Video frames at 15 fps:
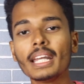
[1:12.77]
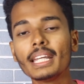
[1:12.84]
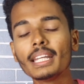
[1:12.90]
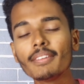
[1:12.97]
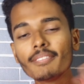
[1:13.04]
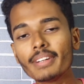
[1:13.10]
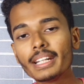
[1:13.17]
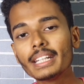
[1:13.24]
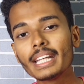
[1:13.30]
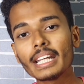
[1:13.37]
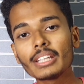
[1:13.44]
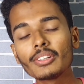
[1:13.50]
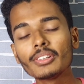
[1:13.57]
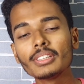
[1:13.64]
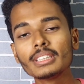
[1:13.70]
ये वही
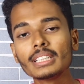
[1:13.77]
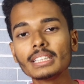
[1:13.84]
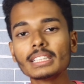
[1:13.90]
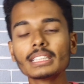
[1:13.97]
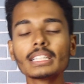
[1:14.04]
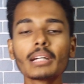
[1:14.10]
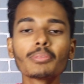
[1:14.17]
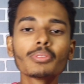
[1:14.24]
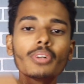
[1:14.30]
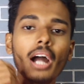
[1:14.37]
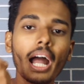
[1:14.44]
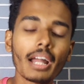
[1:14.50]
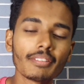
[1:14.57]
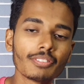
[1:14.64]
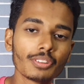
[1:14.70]
टेक्नोलॉजी है जैसे आपको
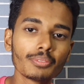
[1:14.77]
आईफोन